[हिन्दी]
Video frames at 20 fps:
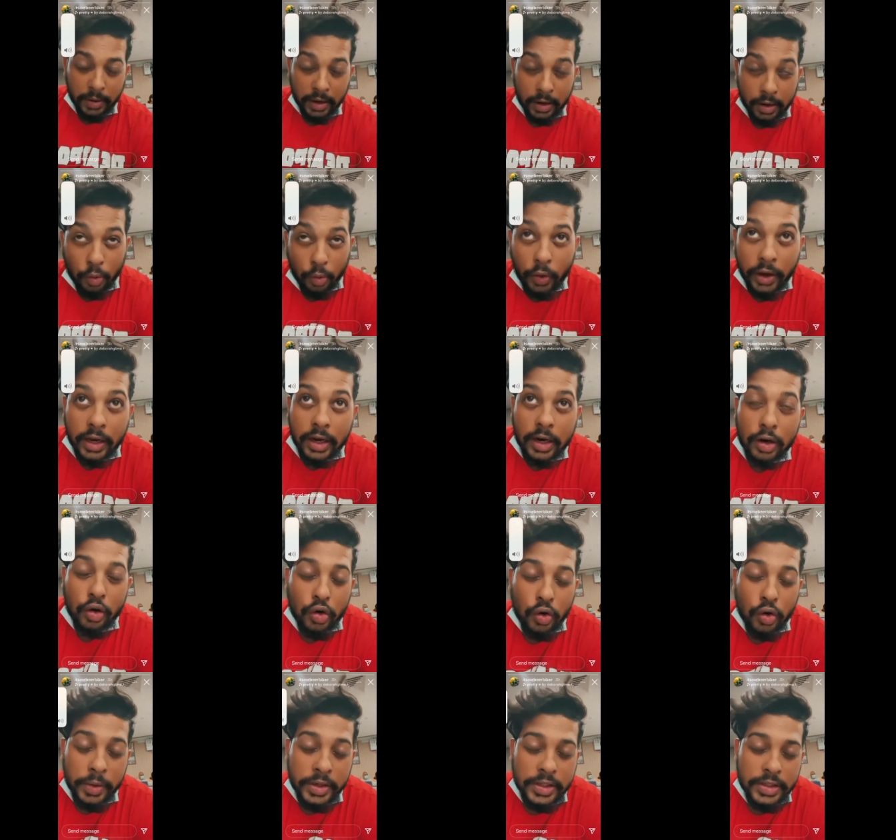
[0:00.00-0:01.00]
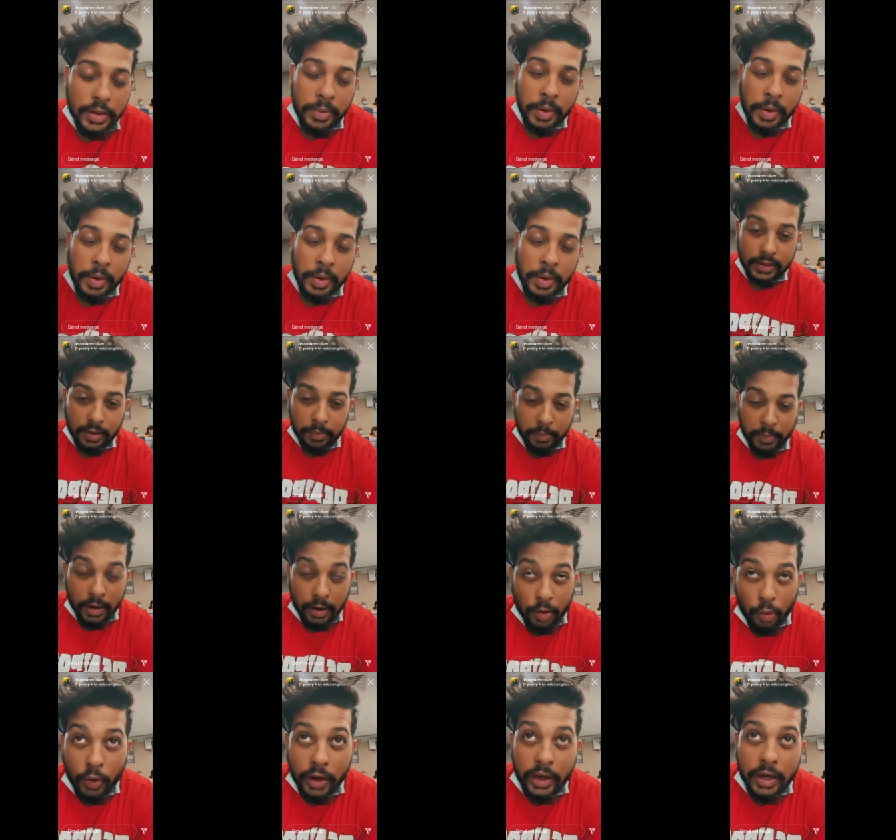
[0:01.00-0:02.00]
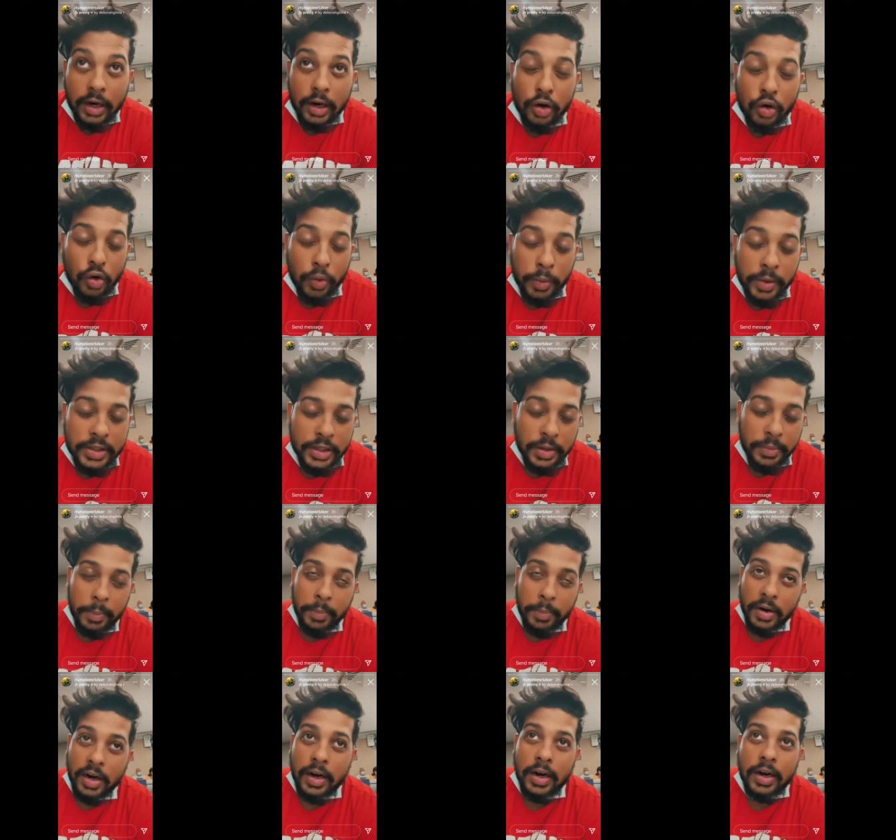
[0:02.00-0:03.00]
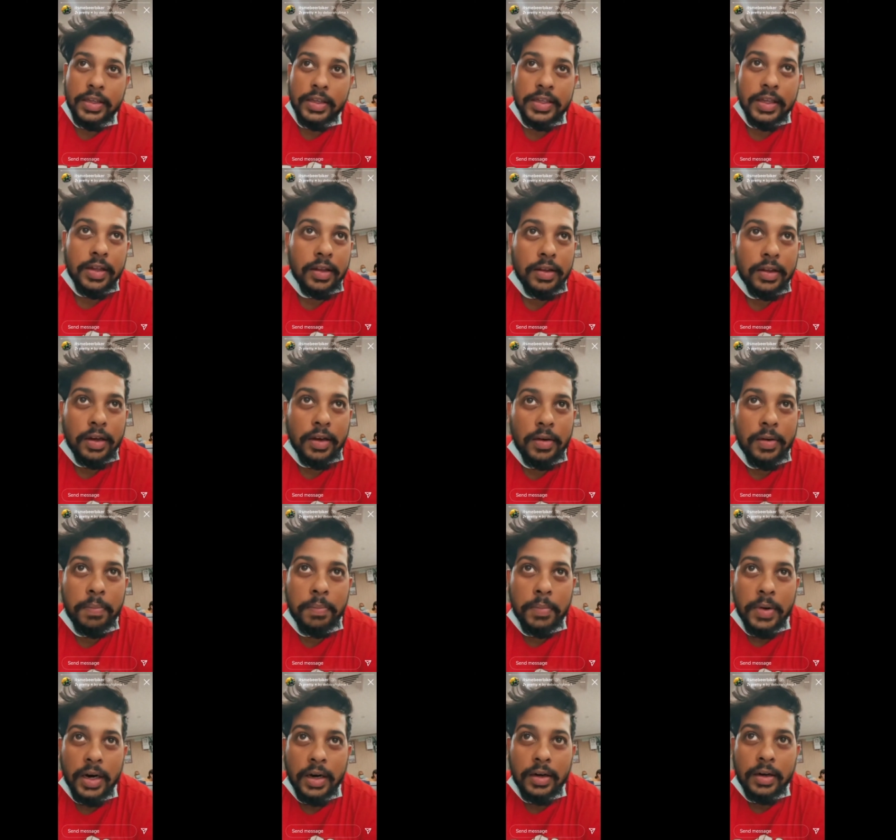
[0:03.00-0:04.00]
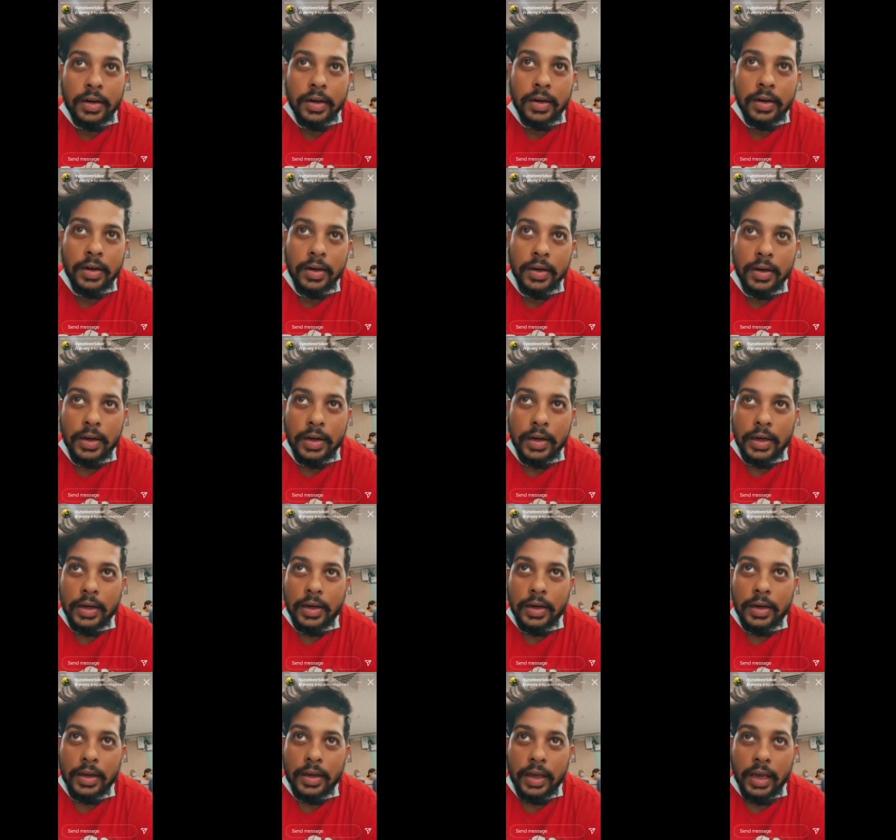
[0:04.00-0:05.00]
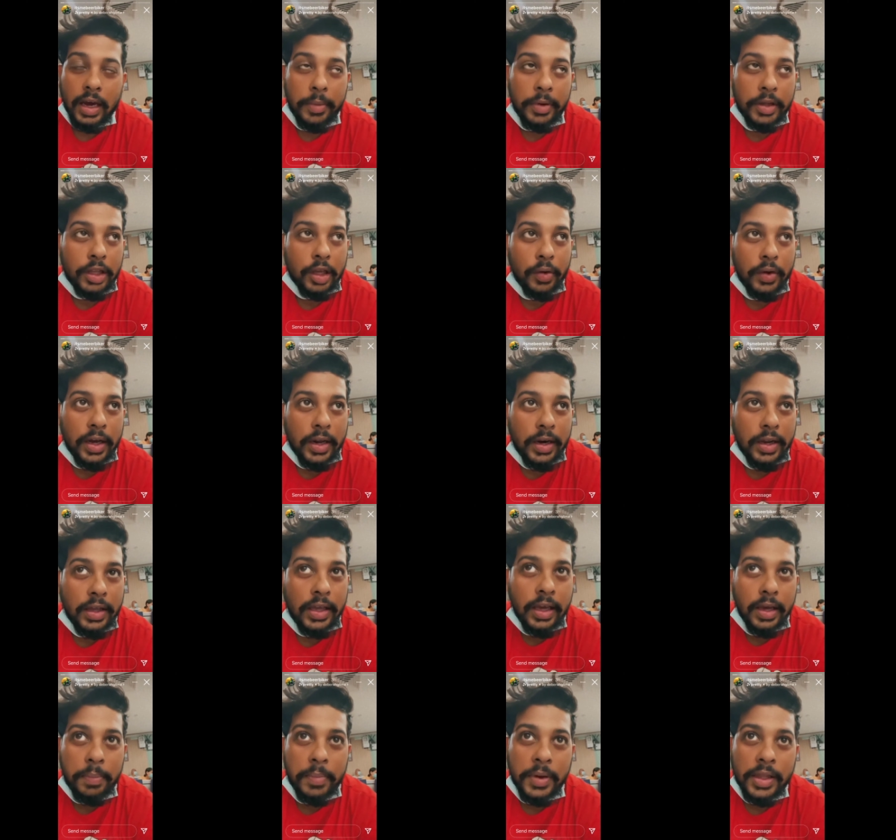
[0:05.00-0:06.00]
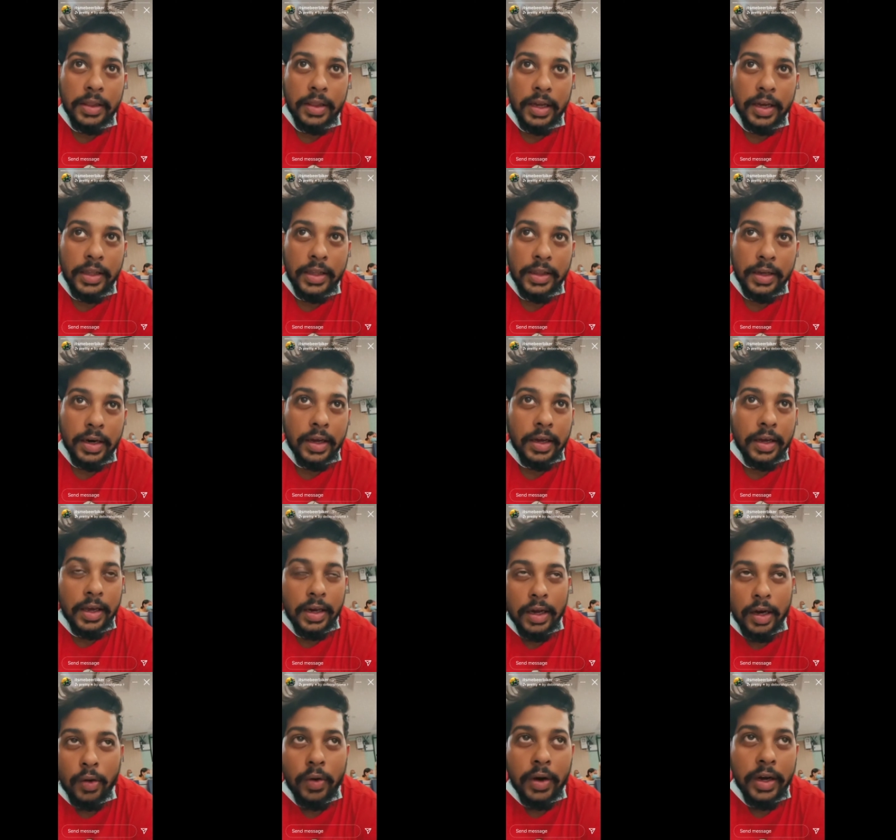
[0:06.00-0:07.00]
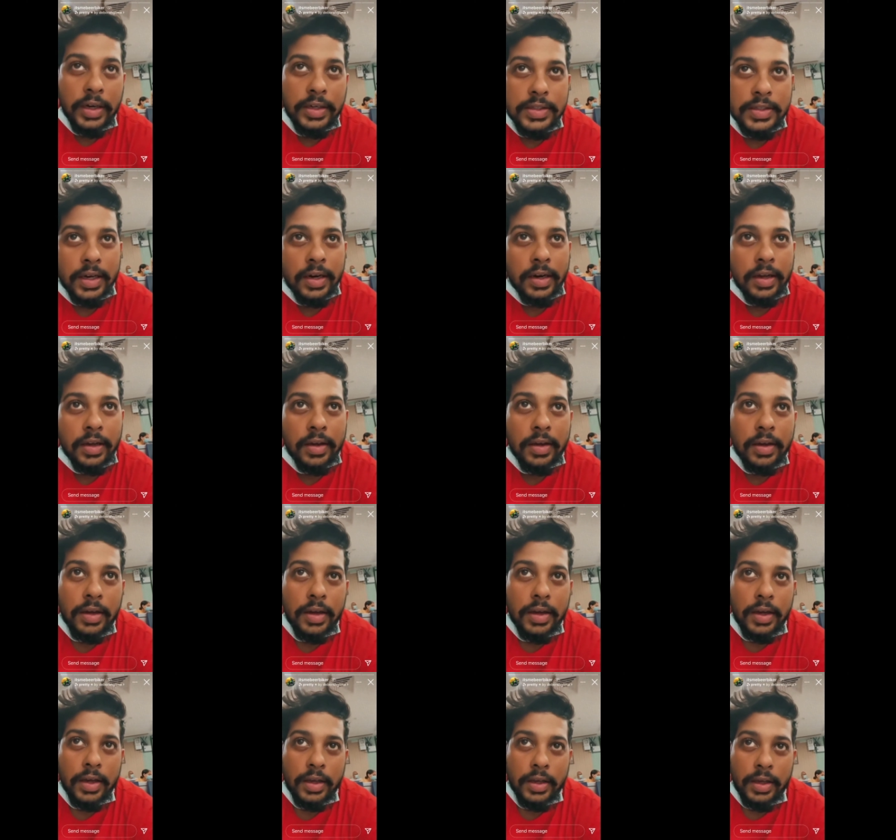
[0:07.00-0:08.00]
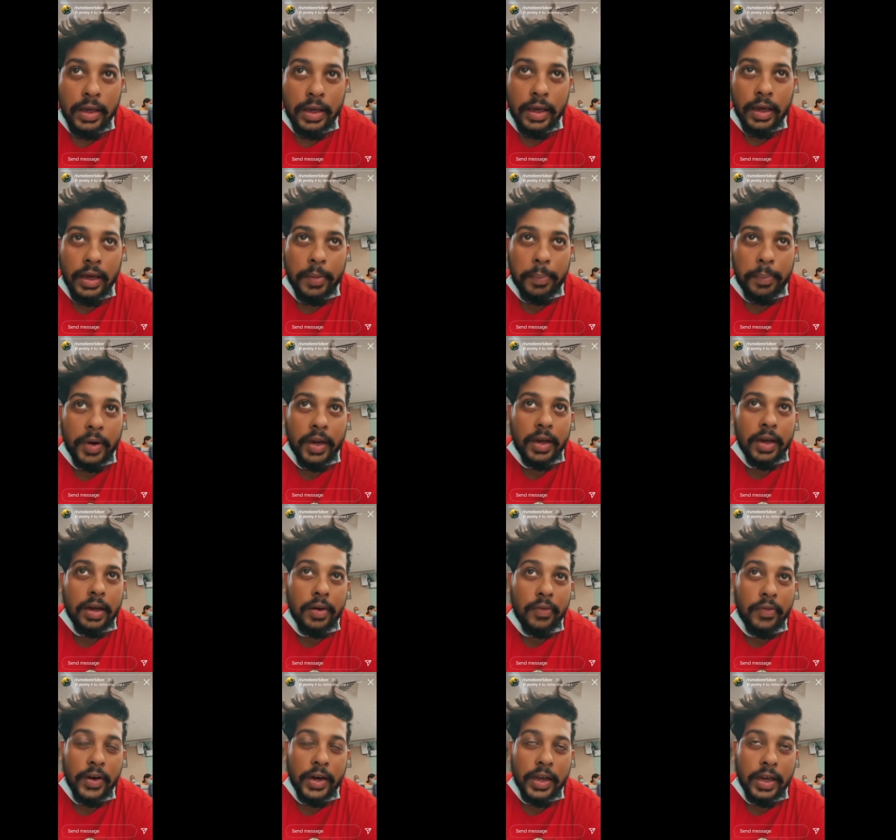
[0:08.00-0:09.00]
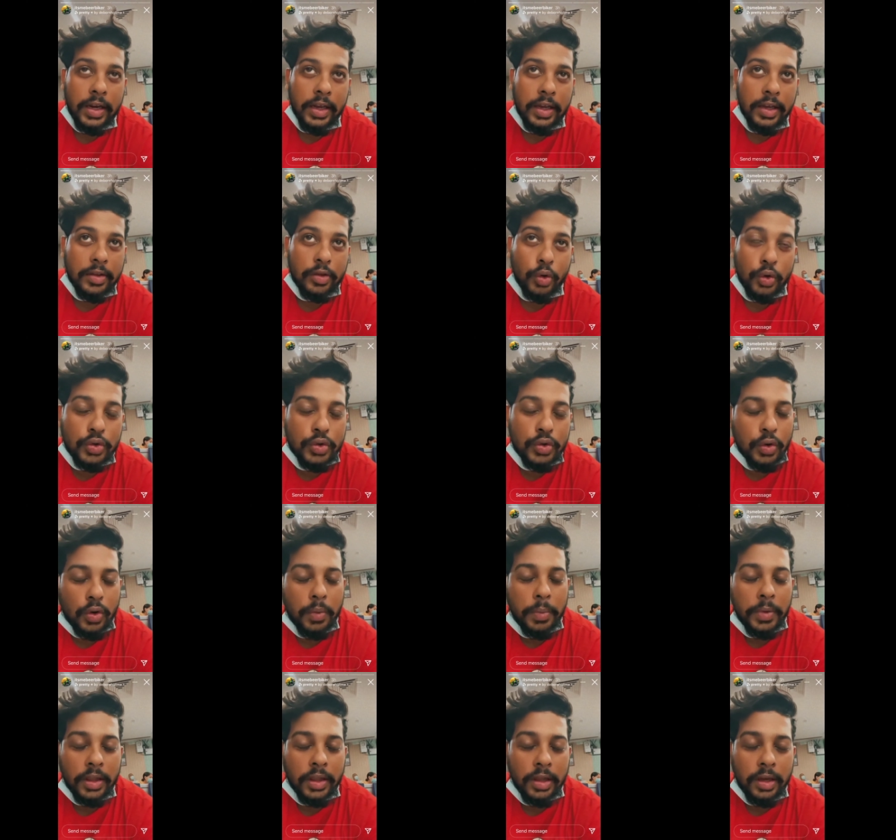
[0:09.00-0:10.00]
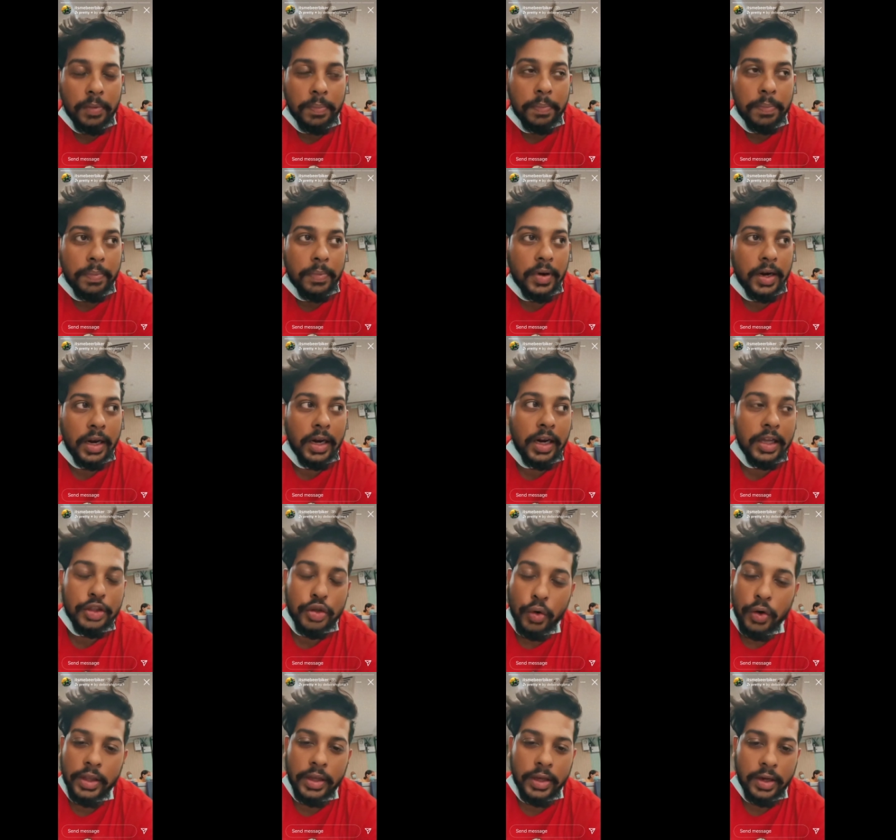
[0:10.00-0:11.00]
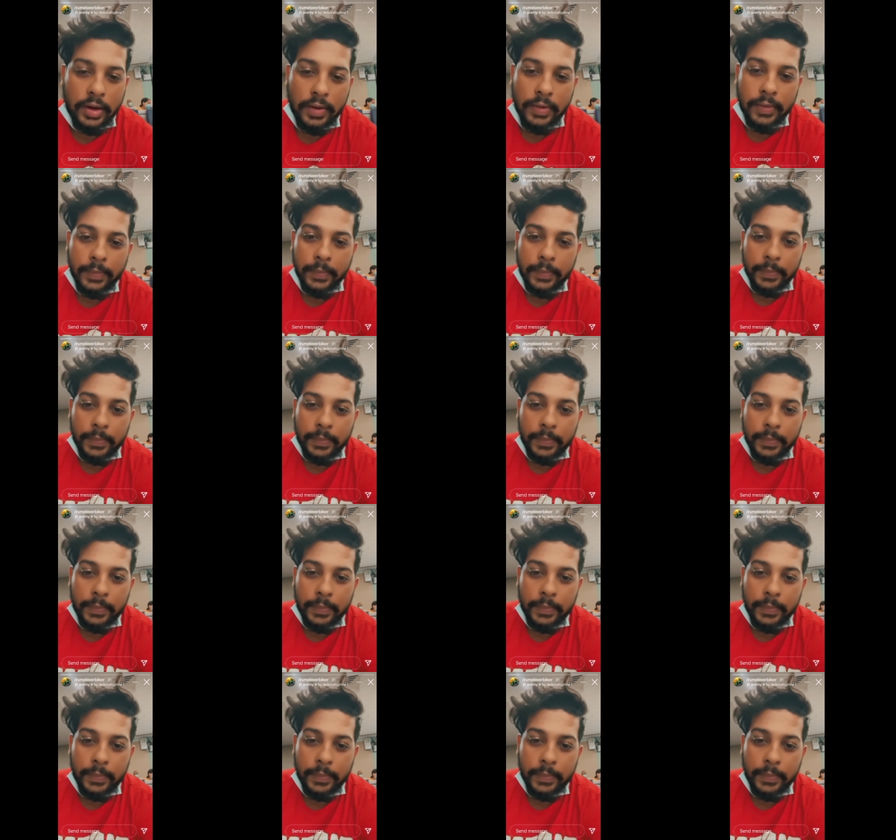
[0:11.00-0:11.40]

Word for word: मैं ना कोई कंट्रोवर्सी मैं ना कोई कंट्रोवर्सी में पढ़ना नहीं चाहता था बट क्या बताओ यार ये बंदा इतना गिरा हुआ इंसान है कि अपने गर्लफ्रेंड के लिए दोस्तों को मतलब अकेला छोड़ दिया